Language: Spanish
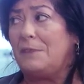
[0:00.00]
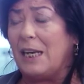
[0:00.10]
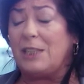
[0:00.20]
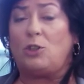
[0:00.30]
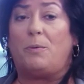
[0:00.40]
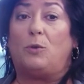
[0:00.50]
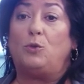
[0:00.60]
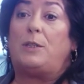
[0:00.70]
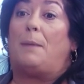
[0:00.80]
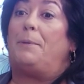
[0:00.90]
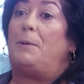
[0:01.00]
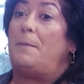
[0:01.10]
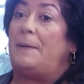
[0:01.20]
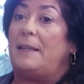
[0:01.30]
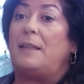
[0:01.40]
tres no me gustan, pero
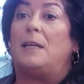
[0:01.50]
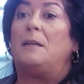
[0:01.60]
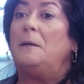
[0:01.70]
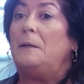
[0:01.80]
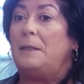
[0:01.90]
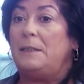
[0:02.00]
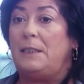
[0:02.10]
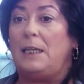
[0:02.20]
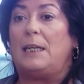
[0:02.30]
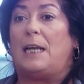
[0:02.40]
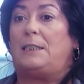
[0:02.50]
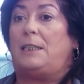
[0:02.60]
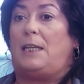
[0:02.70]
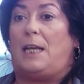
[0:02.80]
me parecen dignas y